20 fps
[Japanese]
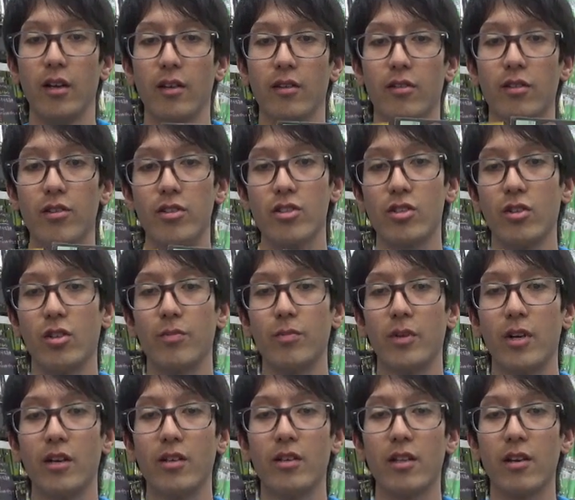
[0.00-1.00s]
通常の
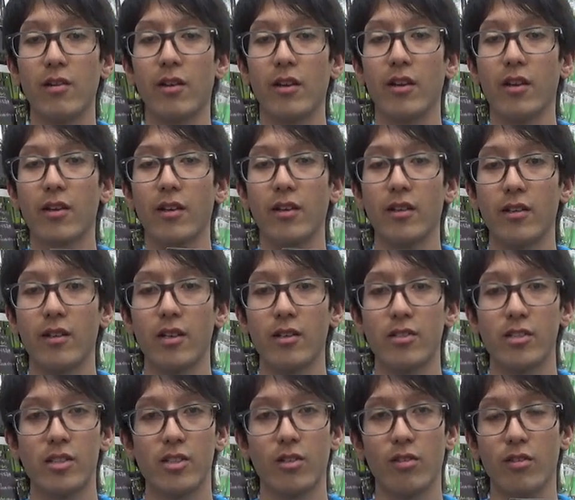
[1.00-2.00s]
プラグではなかなか
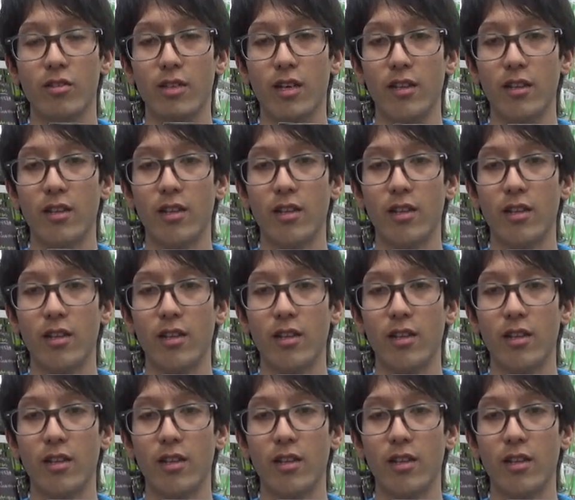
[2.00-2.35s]
口を使っ